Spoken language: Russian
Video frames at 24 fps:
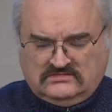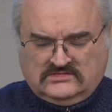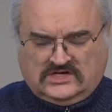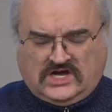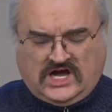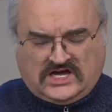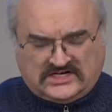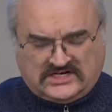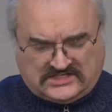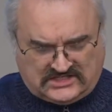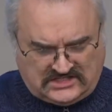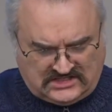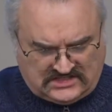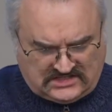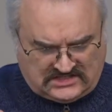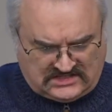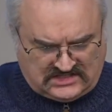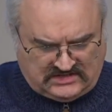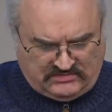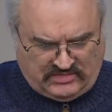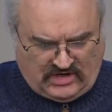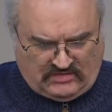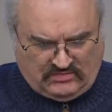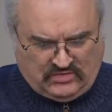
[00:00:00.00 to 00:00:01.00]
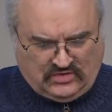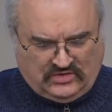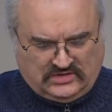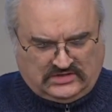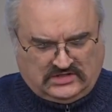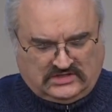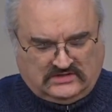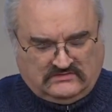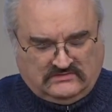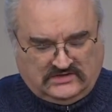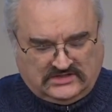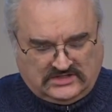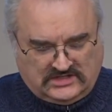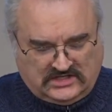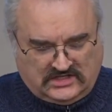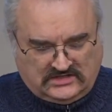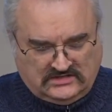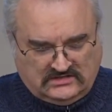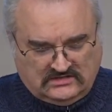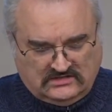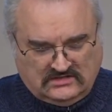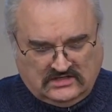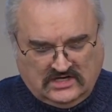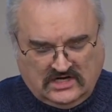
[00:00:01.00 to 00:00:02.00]
Каждый за себя будет
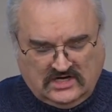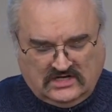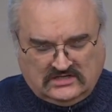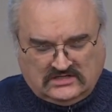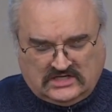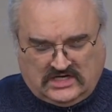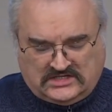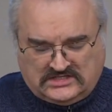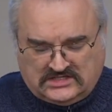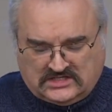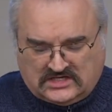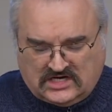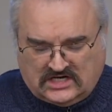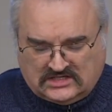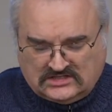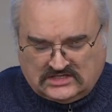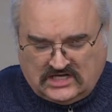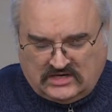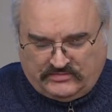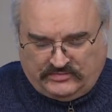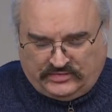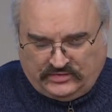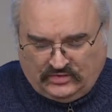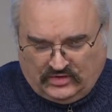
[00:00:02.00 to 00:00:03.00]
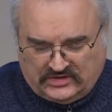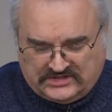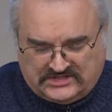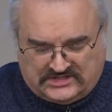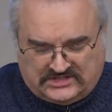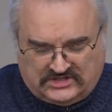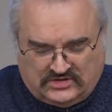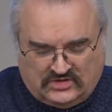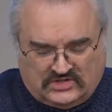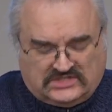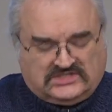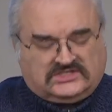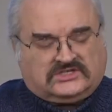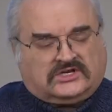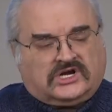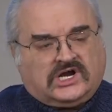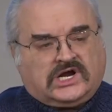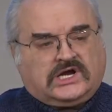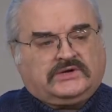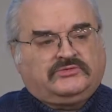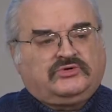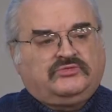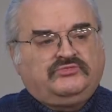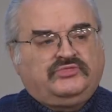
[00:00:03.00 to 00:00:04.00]
отвечать. Знаете, когда плоть с ее
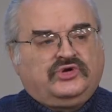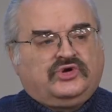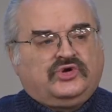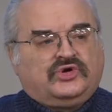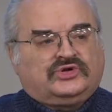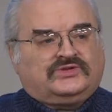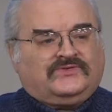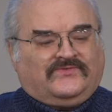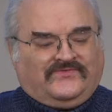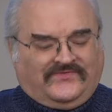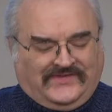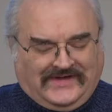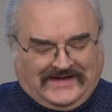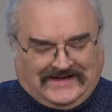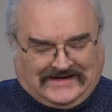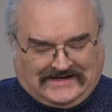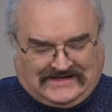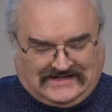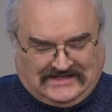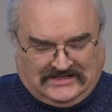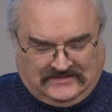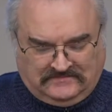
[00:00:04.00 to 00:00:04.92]
страхами берет вверх,